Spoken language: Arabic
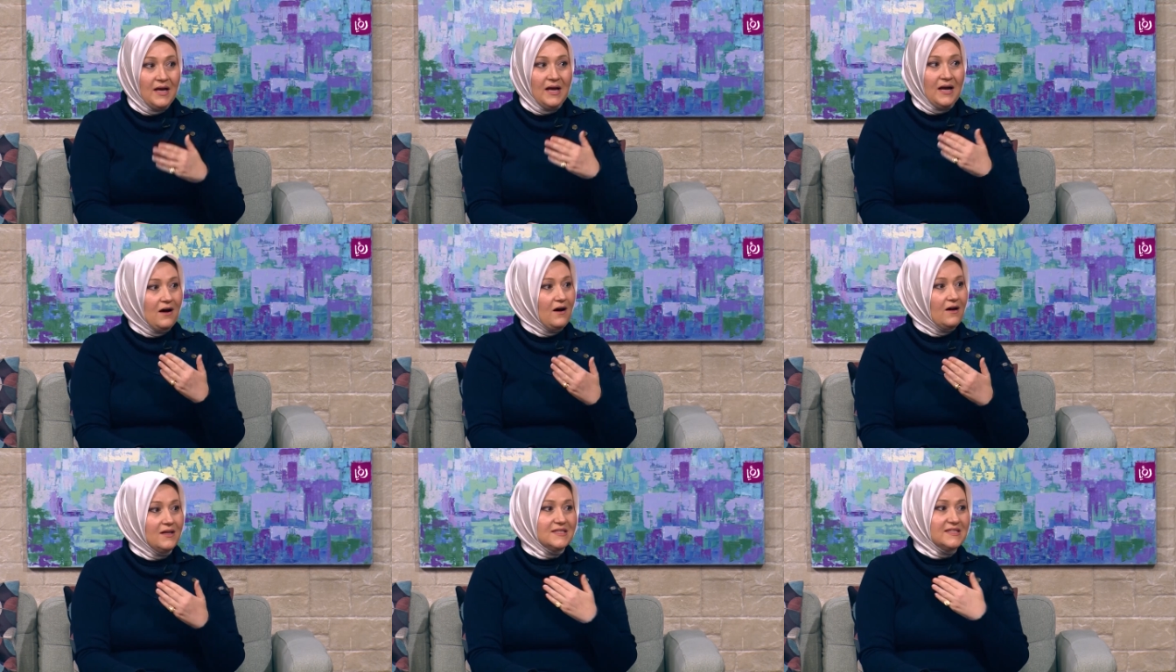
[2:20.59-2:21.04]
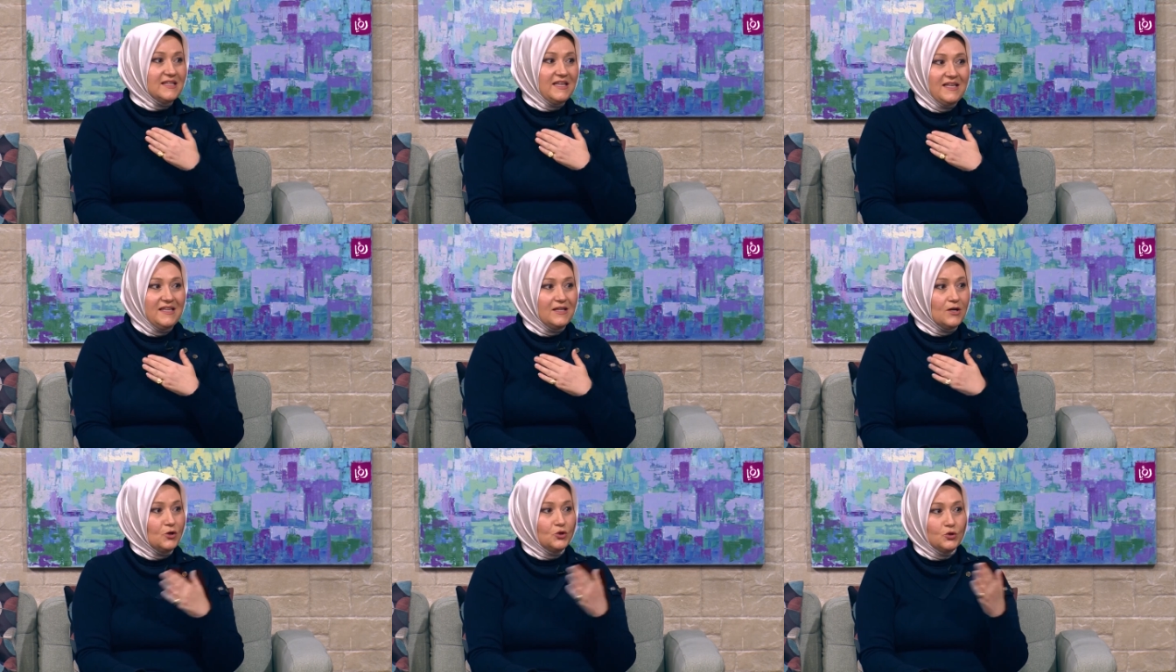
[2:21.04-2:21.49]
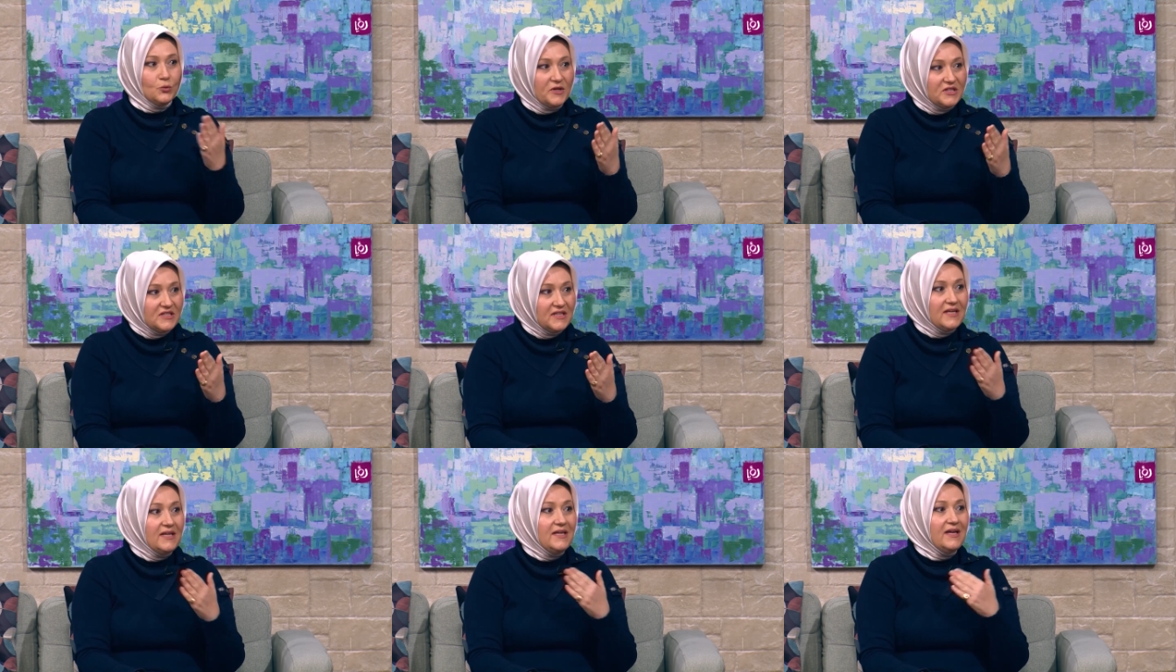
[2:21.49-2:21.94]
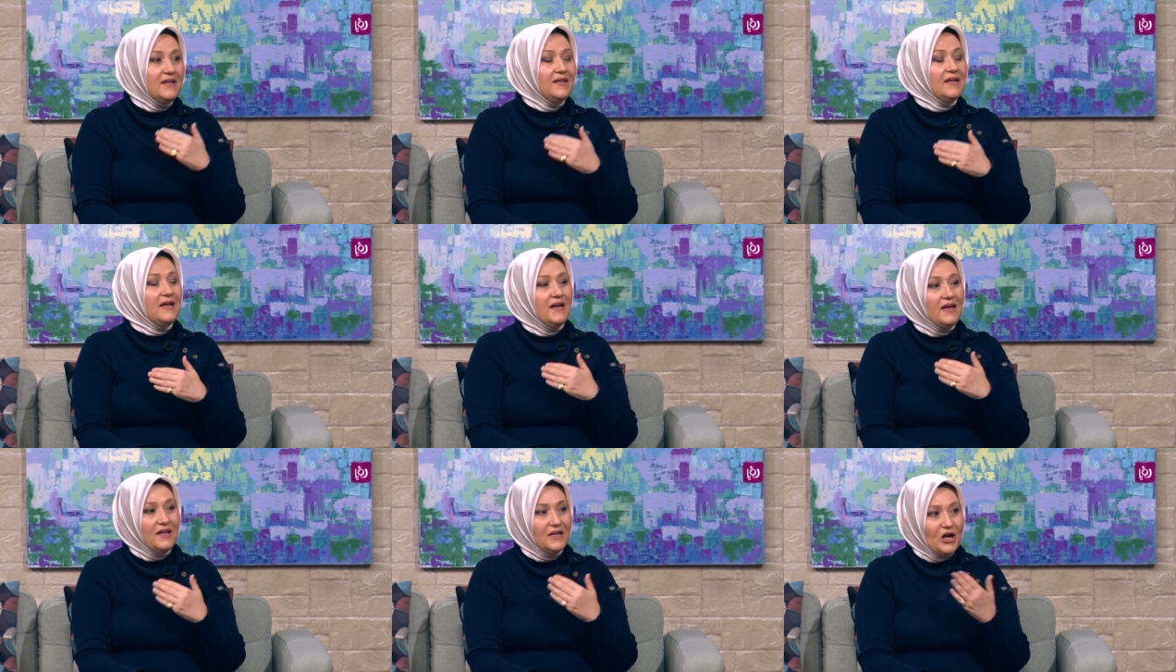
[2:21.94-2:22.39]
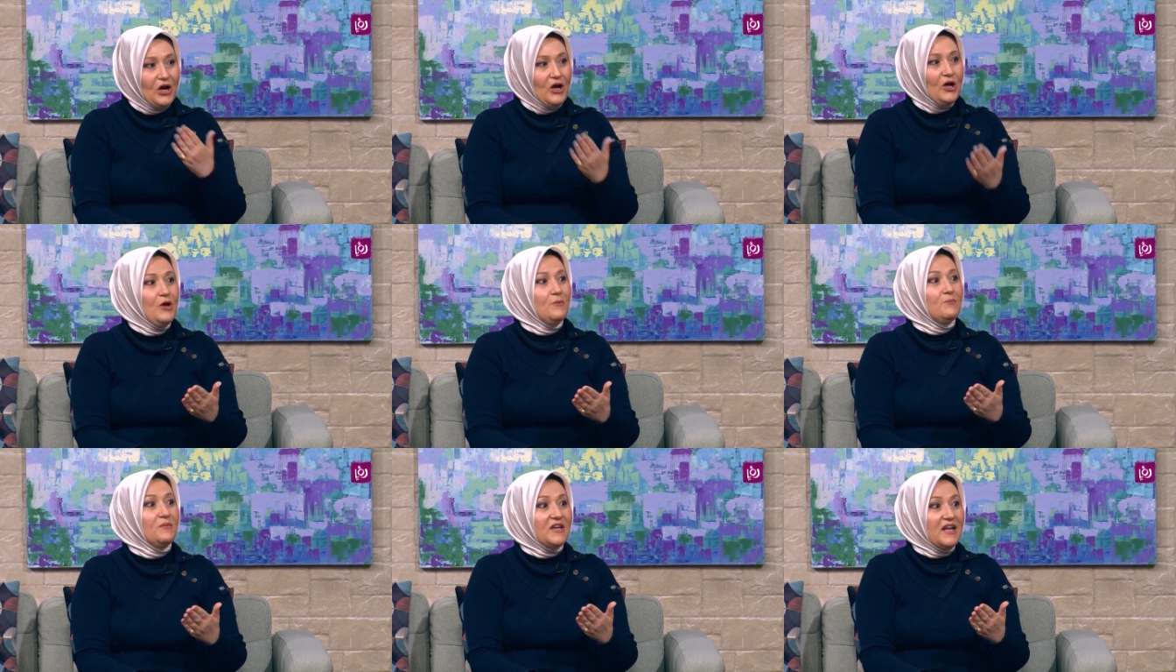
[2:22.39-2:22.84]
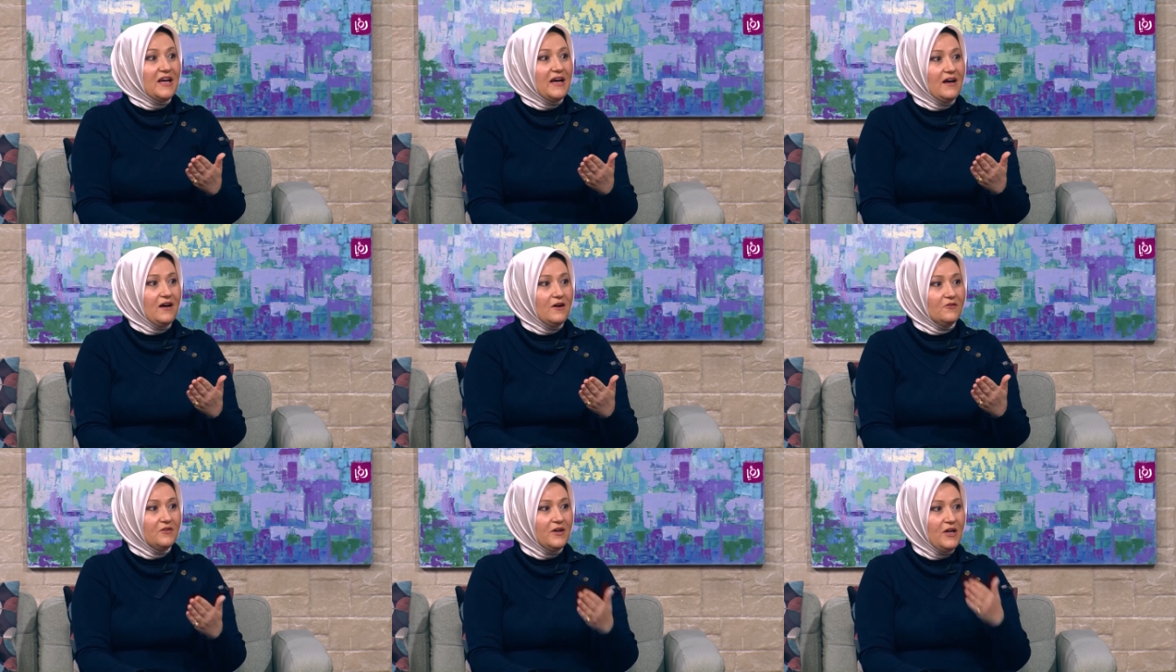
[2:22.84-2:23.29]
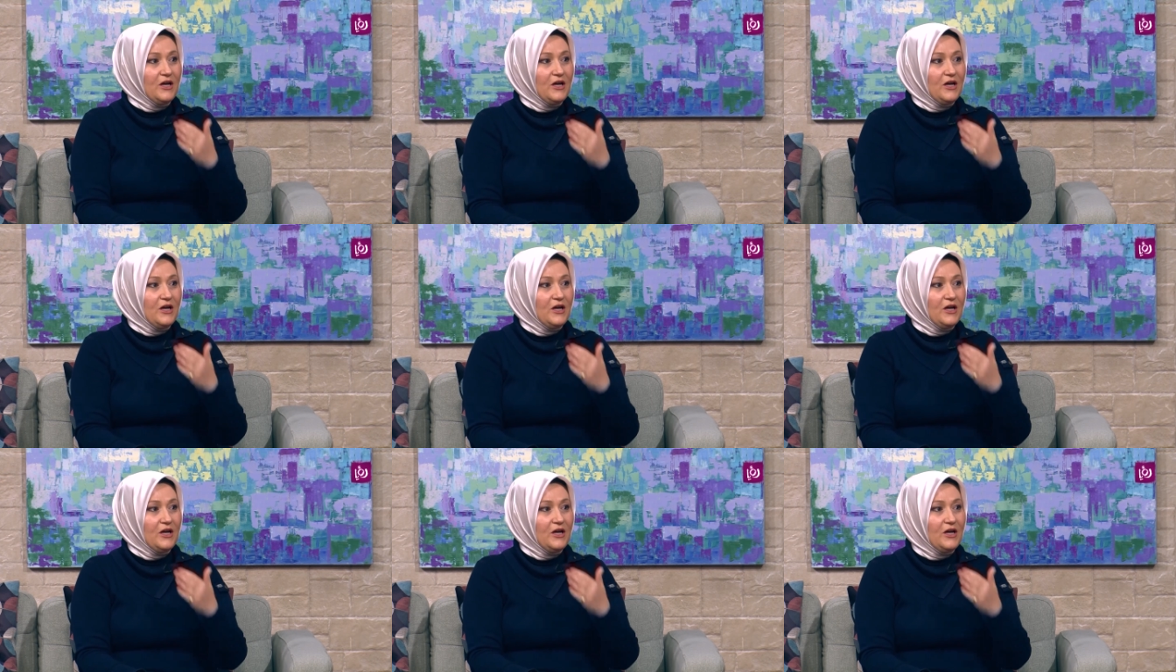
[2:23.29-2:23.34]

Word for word: خلص احنا اوتوماتيكيا احنا بنخاف